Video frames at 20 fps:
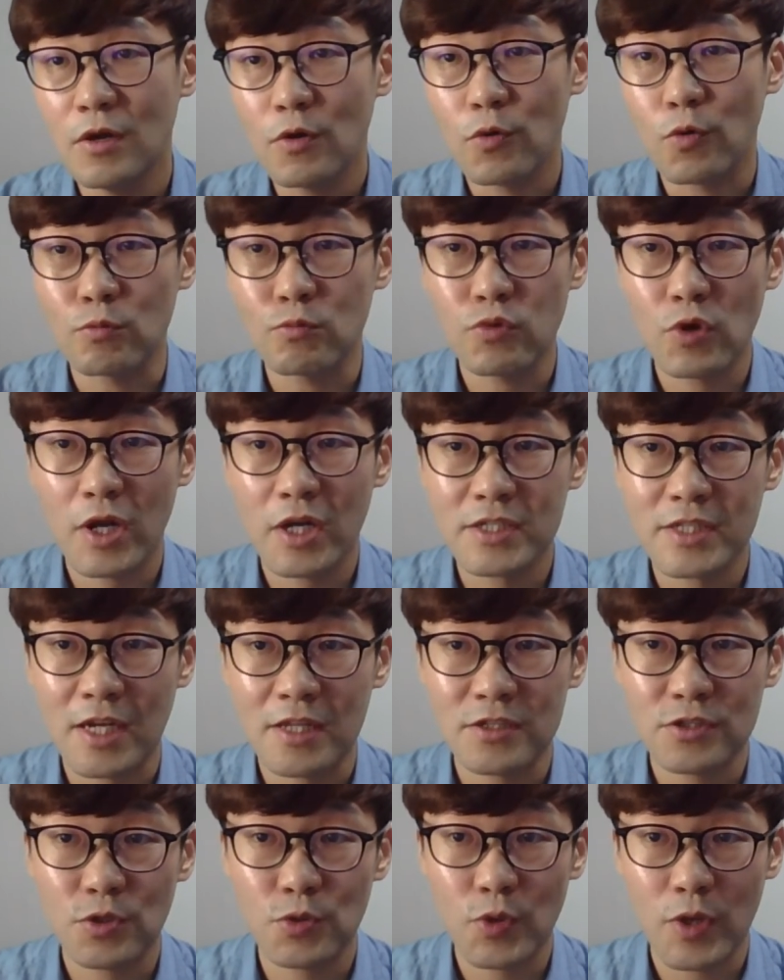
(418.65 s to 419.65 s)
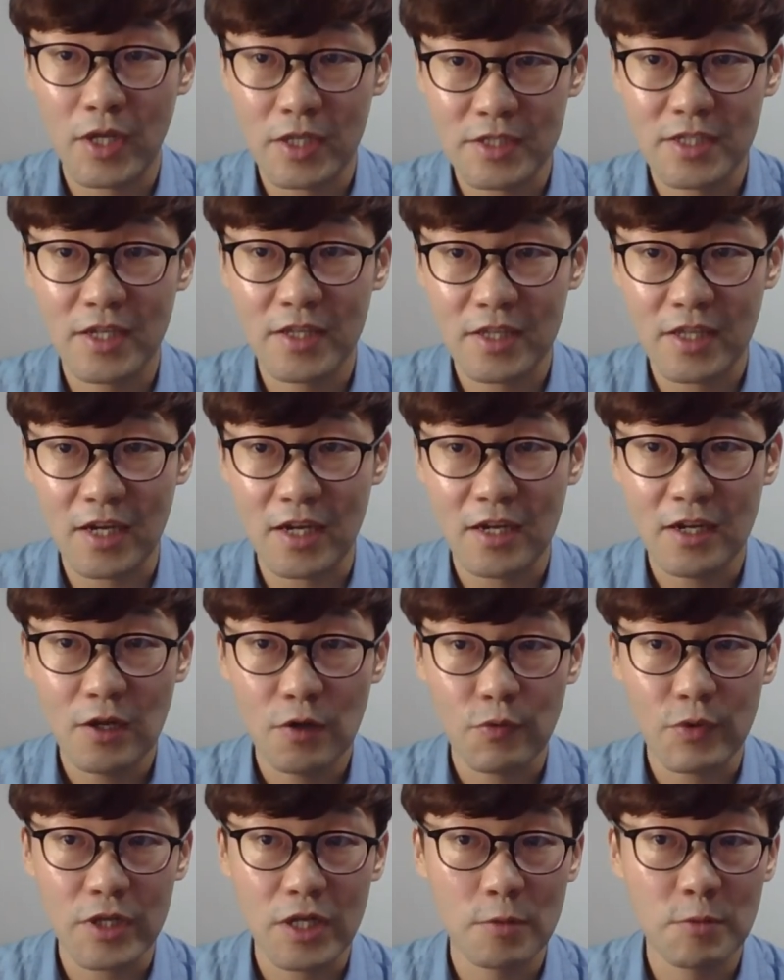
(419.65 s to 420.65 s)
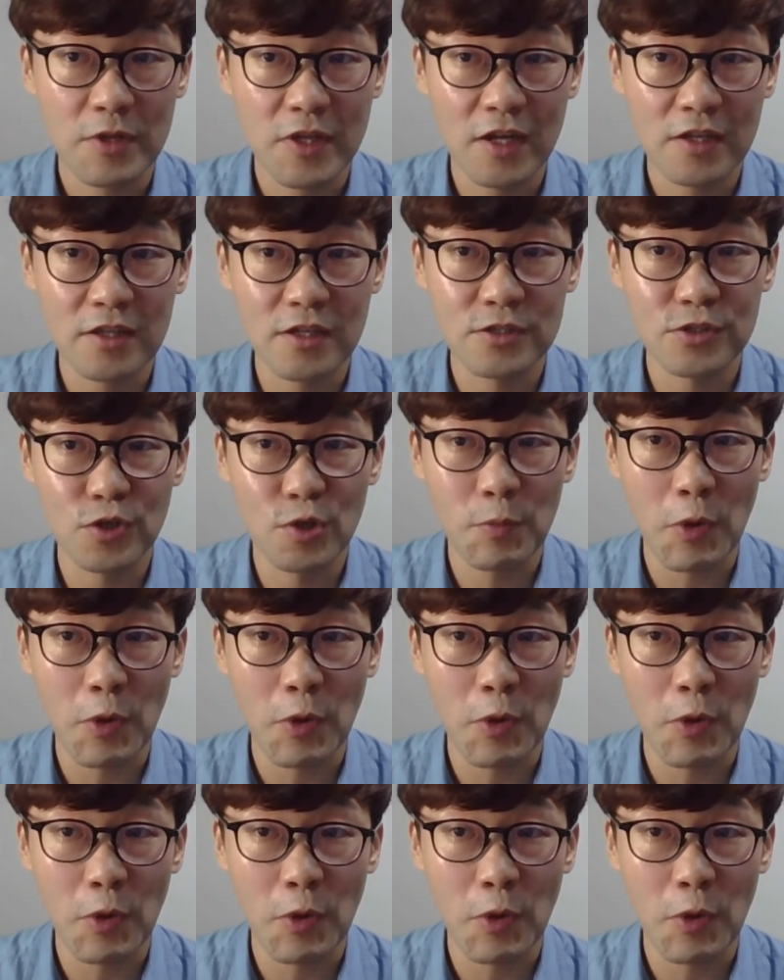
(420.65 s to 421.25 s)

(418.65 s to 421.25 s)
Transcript: 공부를 하지 않으셔도 괜찮다. 왜냐하면 상대적으로